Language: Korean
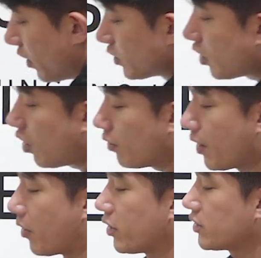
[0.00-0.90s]

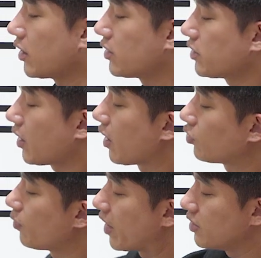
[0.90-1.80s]
처음에 머리 잘랐을 때
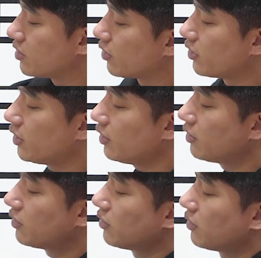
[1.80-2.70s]
각도 많이 들었니?
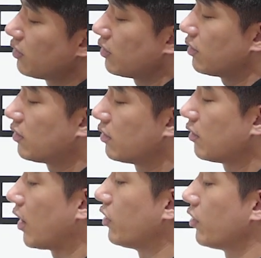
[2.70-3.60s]

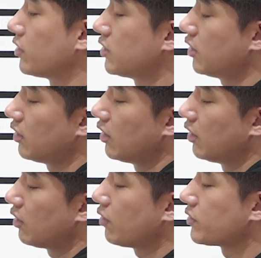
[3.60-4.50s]
안 들었지.
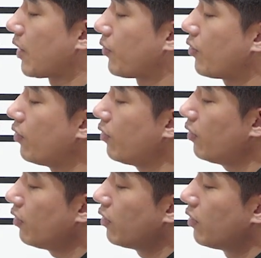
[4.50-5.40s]
그럼
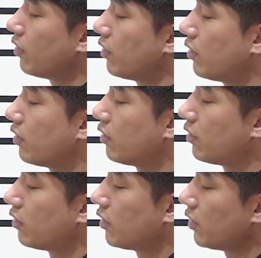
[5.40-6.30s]
잡고
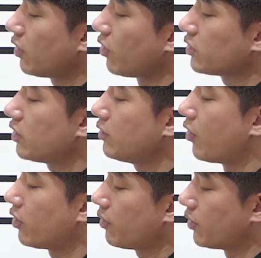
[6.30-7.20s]
여기서 이
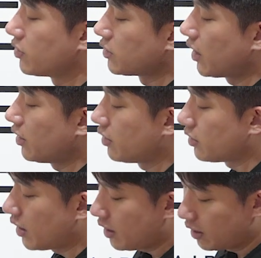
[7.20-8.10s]
머리를 먼저
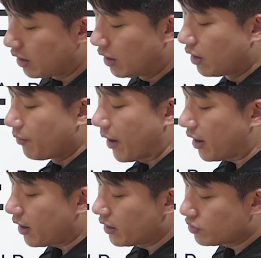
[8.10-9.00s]
자르는데
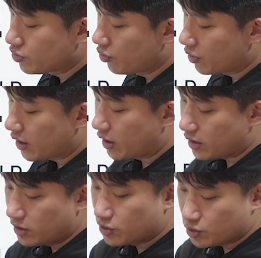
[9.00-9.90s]
바깥쪽에
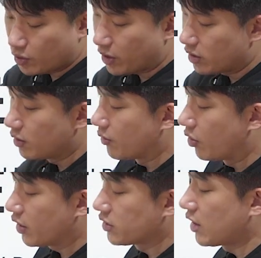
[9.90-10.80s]
이쪽에 있는
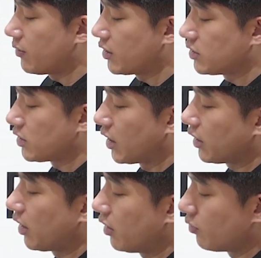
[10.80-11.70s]
머리가 짧아지지
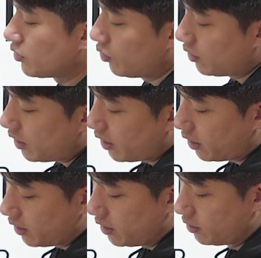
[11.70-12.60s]
않게 하려면
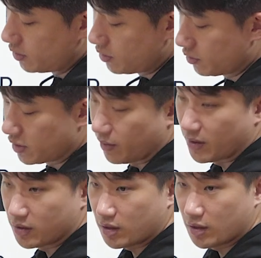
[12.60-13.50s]
손가락을 이런 식으로
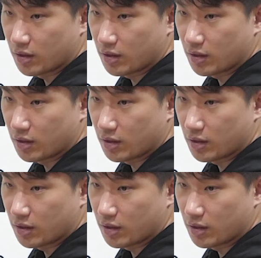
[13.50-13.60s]
잡아야 돼.